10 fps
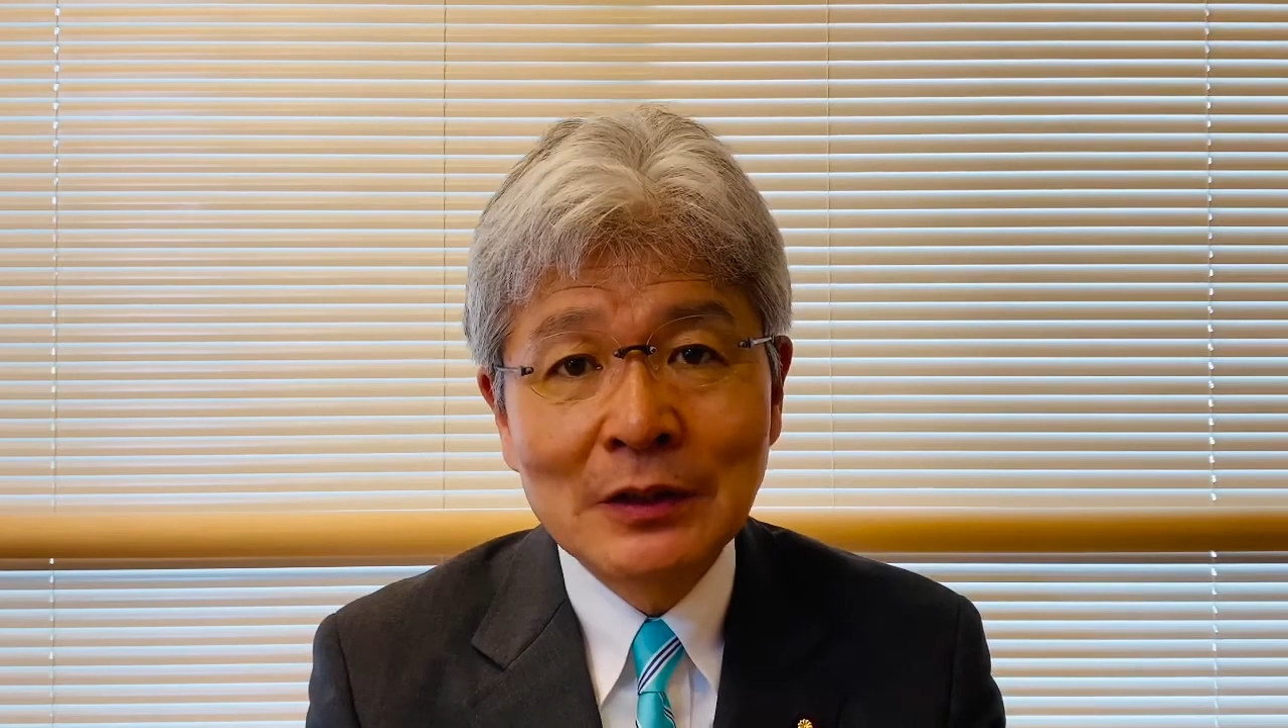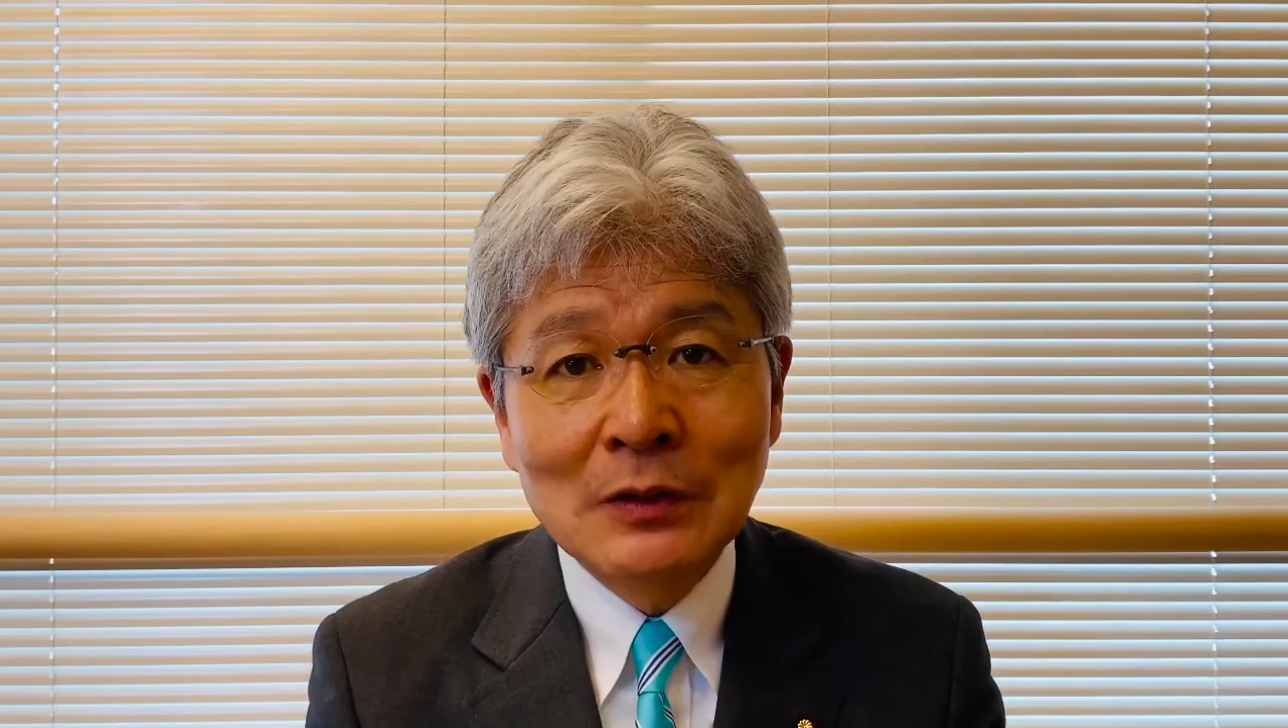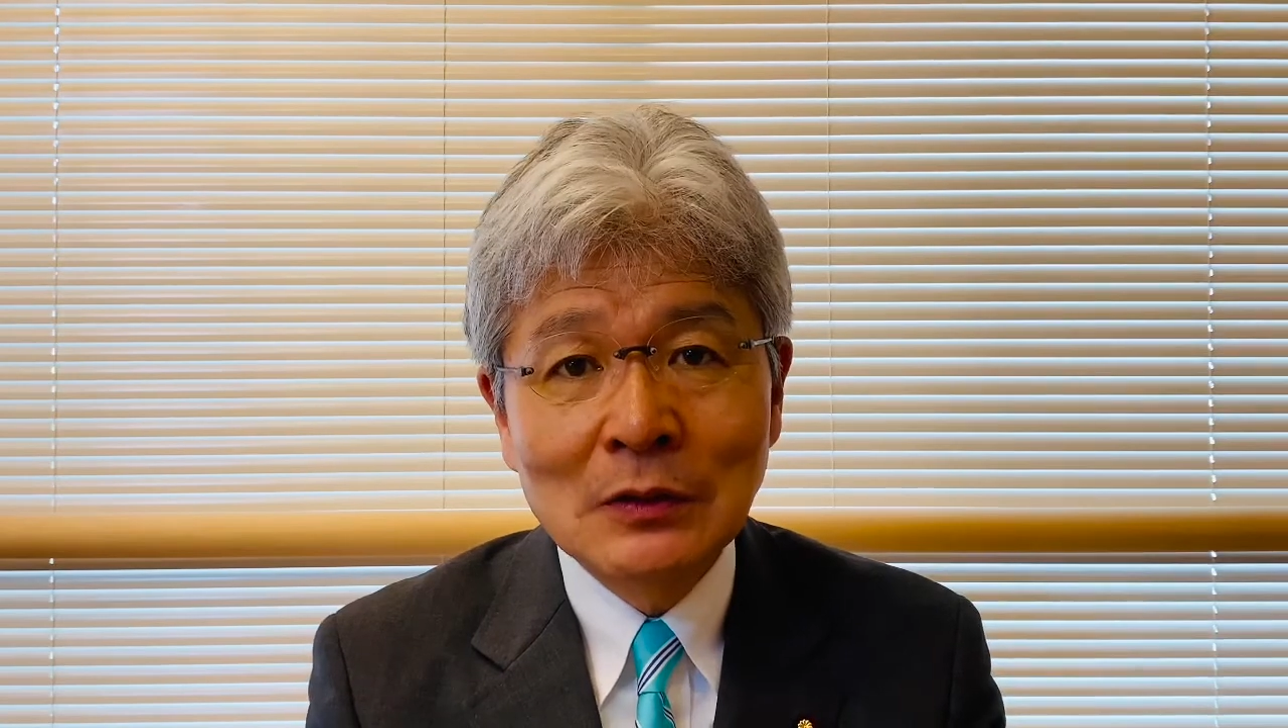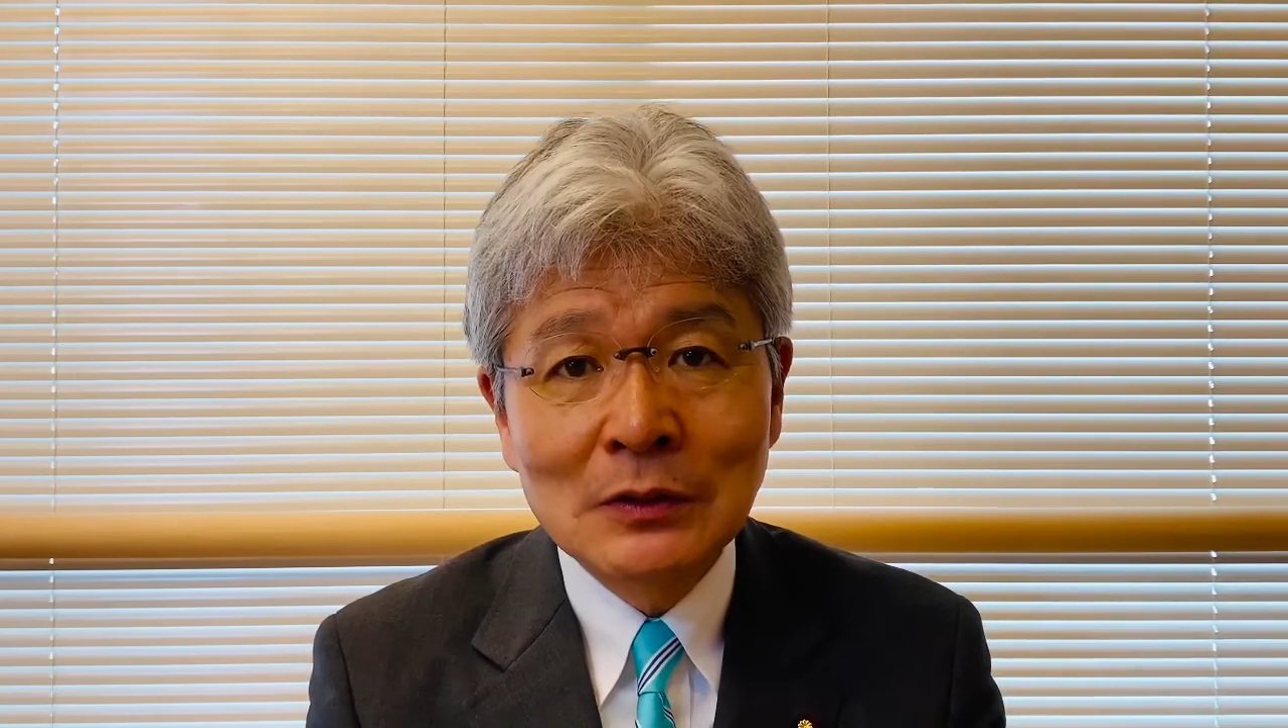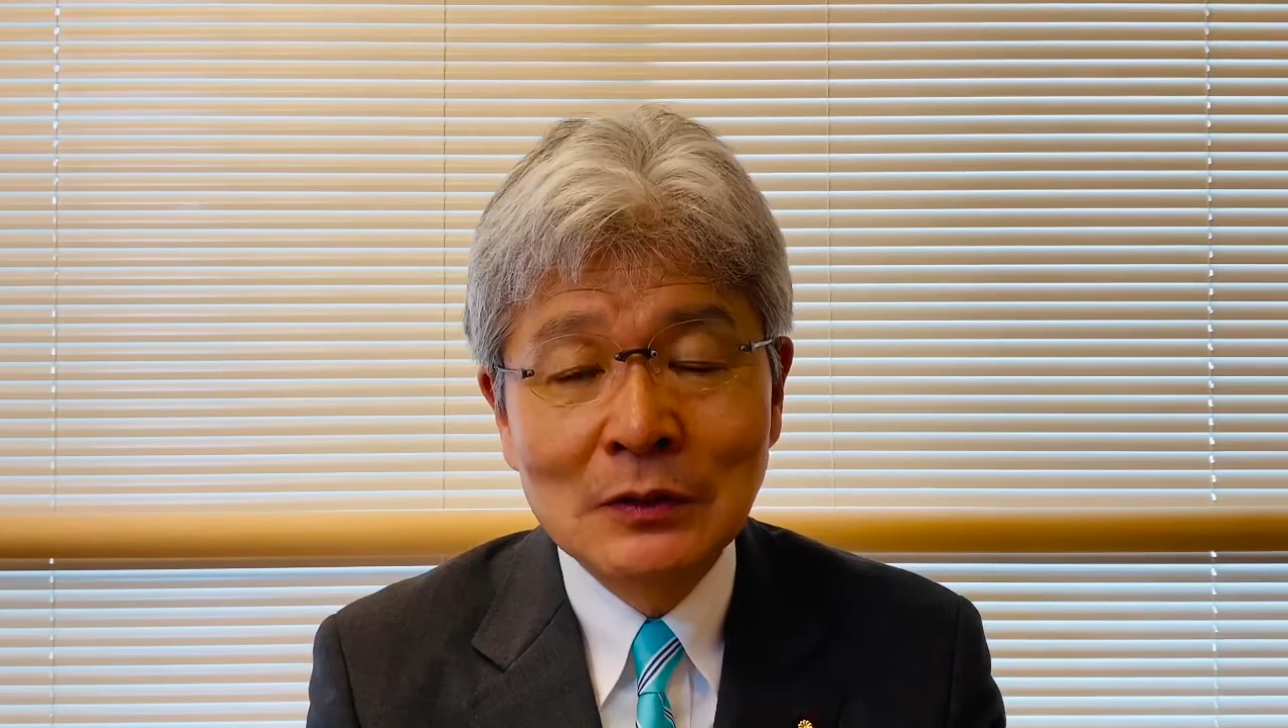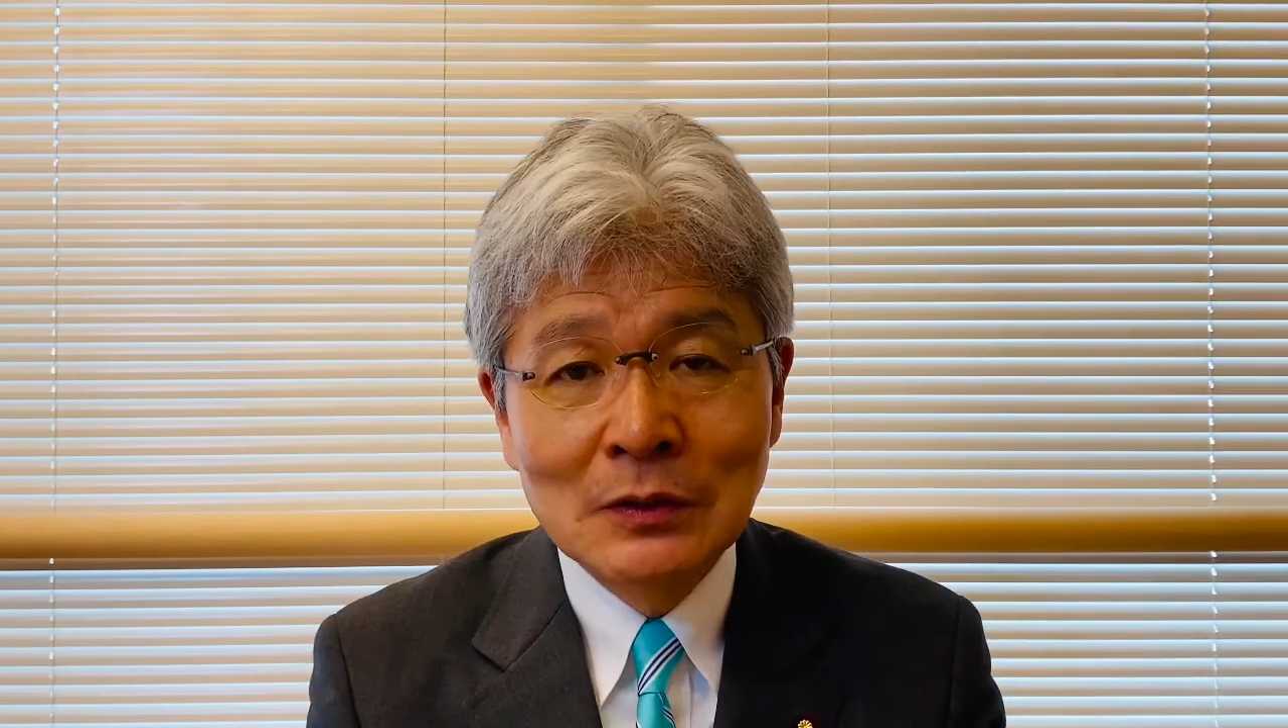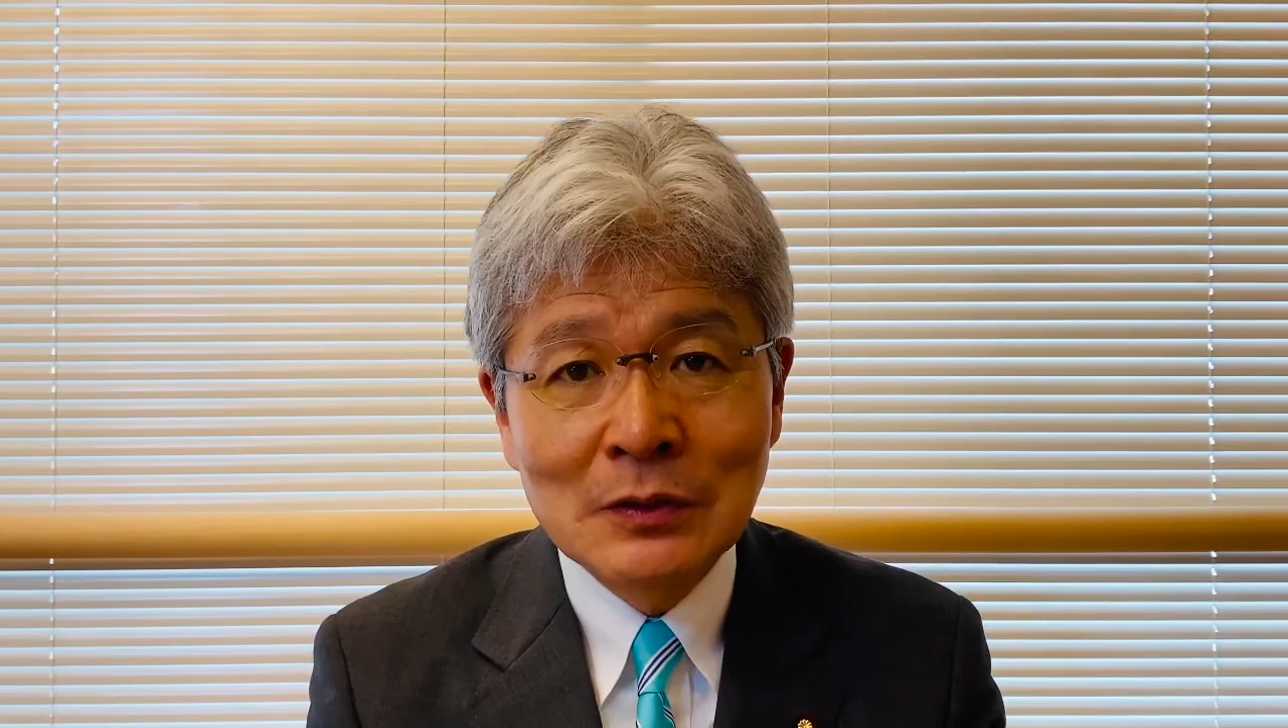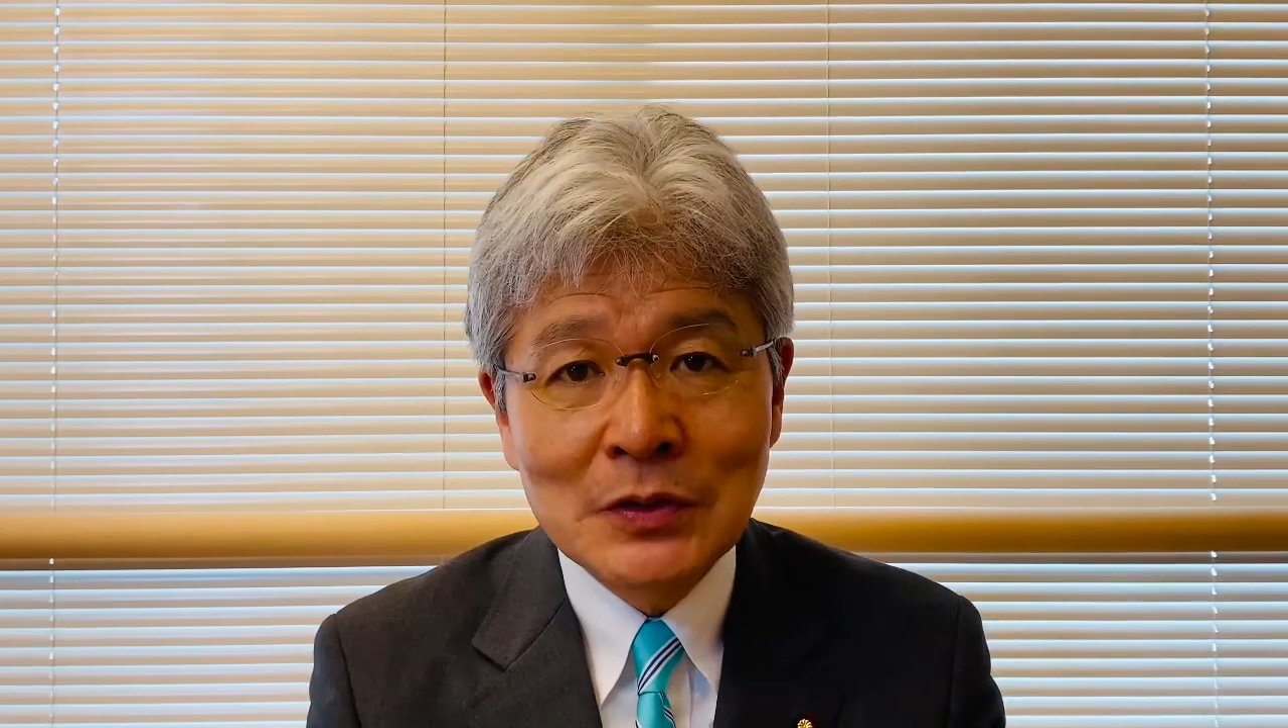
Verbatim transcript: 国の